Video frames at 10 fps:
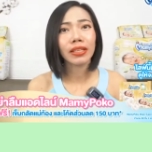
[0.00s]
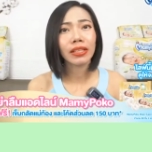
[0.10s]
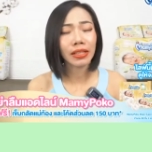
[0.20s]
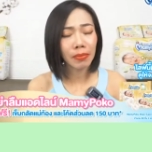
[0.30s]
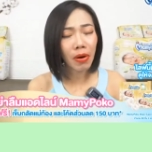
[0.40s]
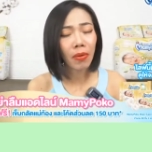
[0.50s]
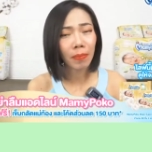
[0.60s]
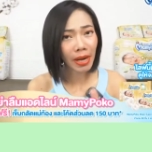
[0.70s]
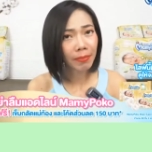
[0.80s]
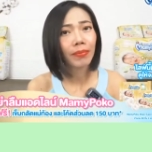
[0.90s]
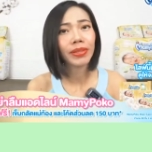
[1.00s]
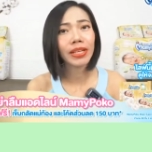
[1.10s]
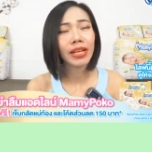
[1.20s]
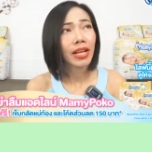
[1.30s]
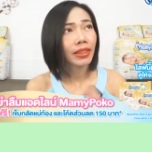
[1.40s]
อย่างที่บอกไปทำแบบ
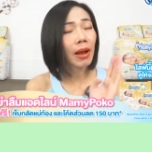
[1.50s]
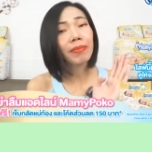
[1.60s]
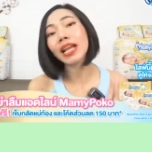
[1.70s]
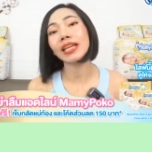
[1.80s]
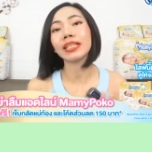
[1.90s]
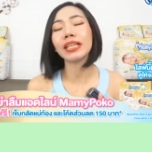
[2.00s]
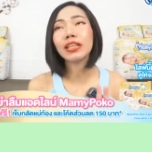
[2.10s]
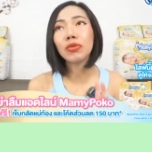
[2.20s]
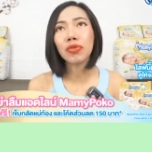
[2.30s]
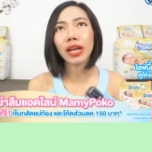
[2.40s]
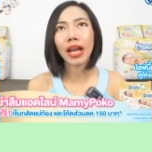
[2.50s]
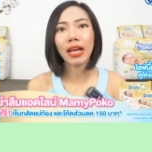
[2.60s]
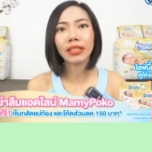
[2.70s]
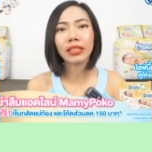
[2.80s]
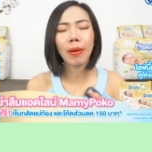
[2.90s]
นี้ แต่ถ้าเมื่อไหร่ที่ลูกนะ
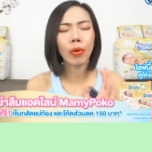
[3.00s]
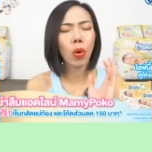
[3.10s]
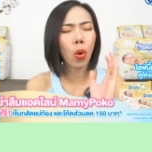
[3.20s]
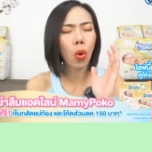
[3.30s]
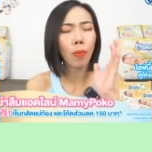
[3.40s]
คะ คือแบบโอ้โห